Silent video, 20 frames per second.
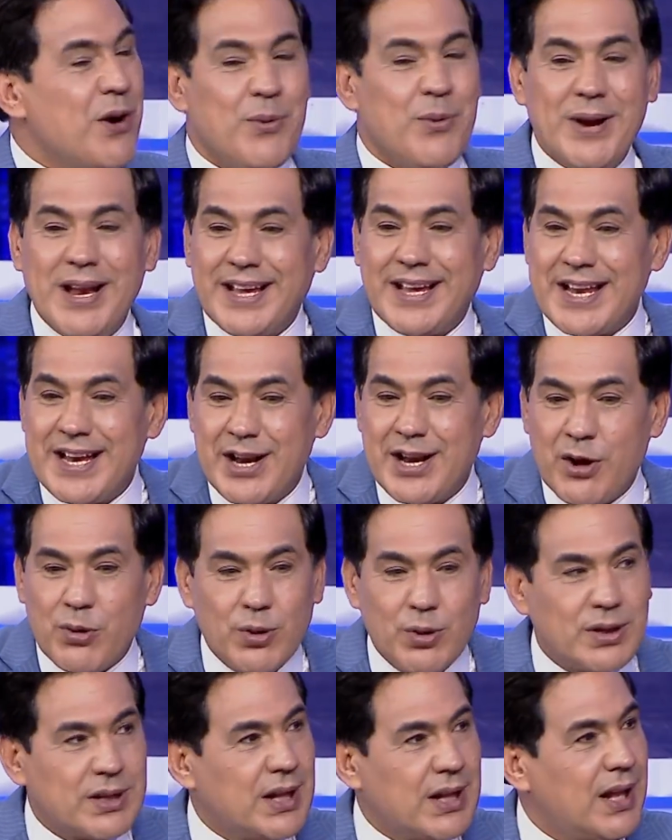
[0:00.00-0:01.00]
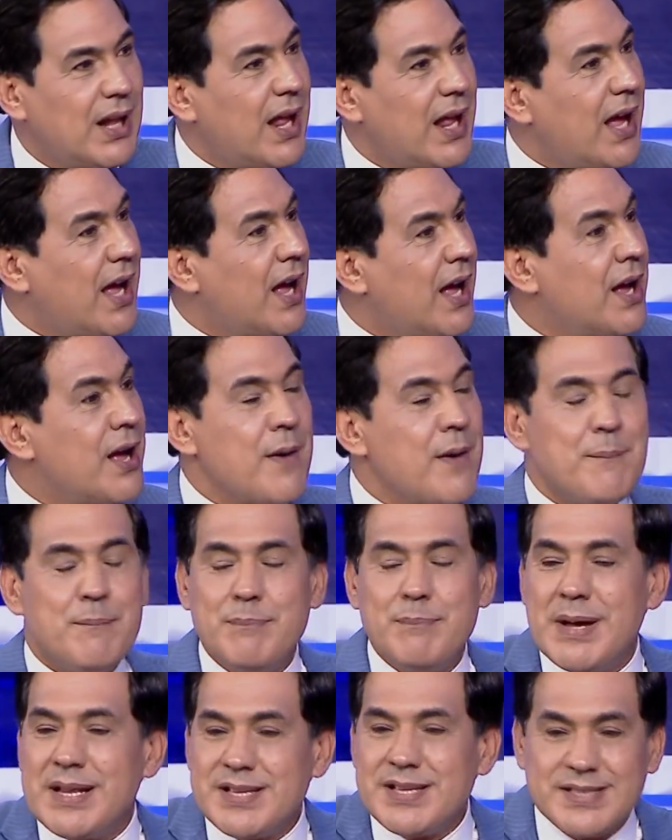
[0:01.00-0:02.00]
ولكن انا قلت لا
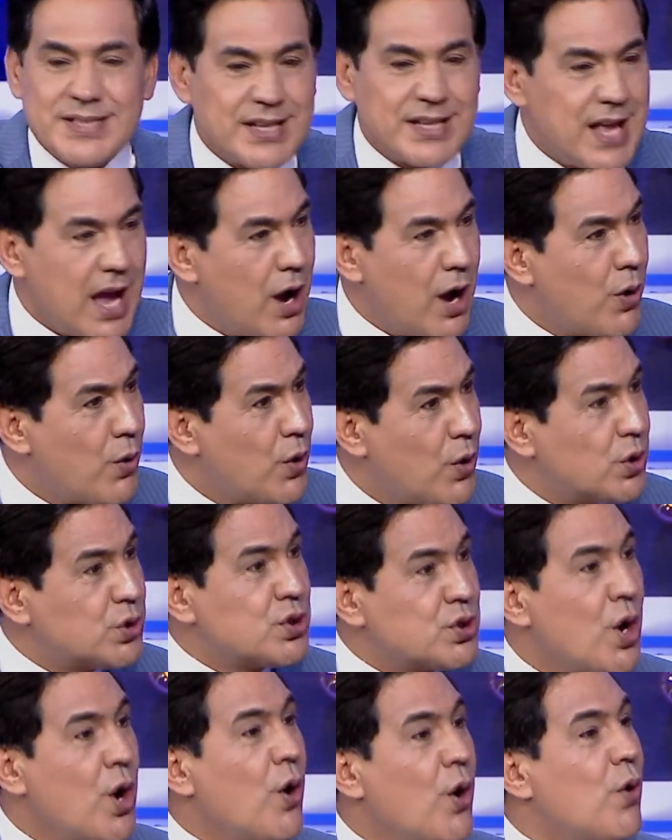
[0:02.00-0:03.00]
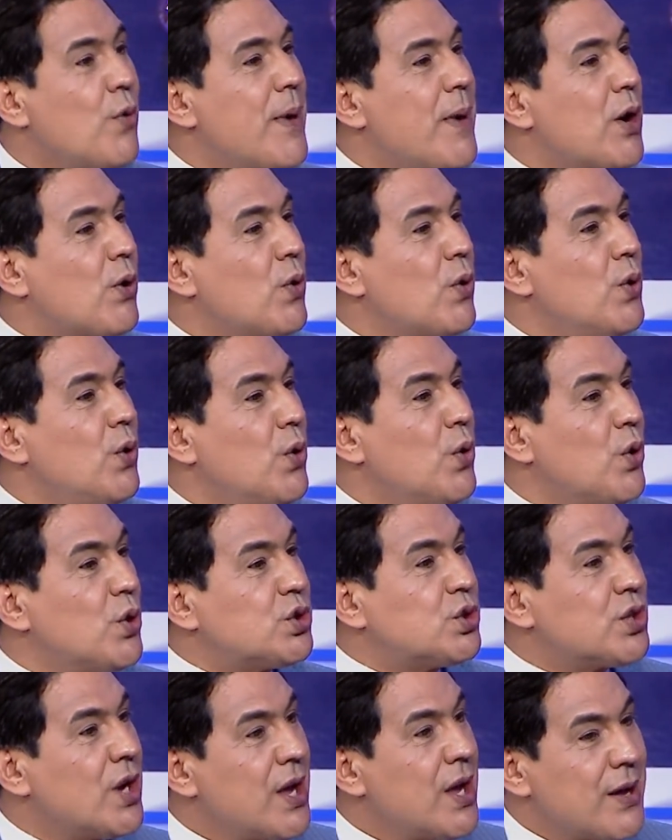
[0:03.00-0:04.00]
ما نستدعاهوش وما
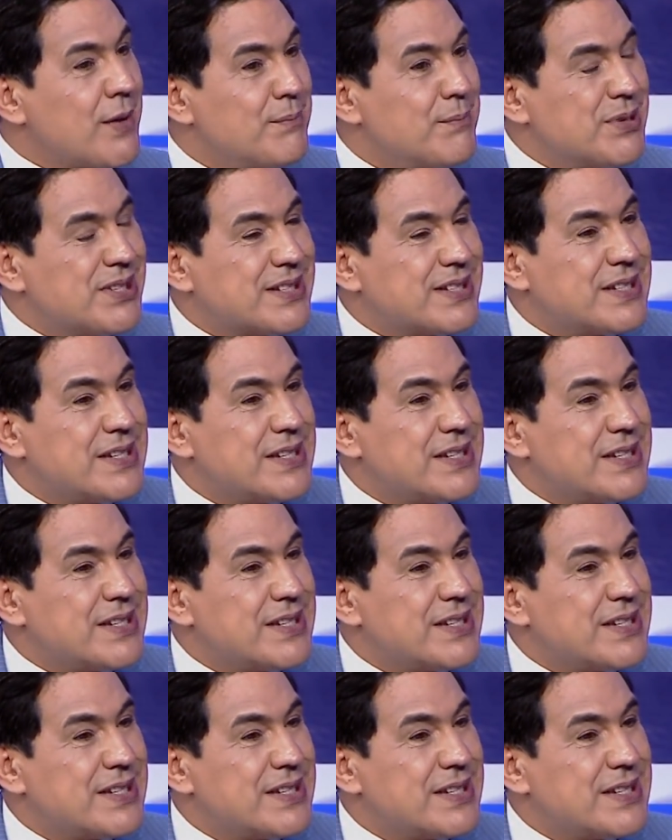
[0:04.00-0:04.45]
نقولوش باش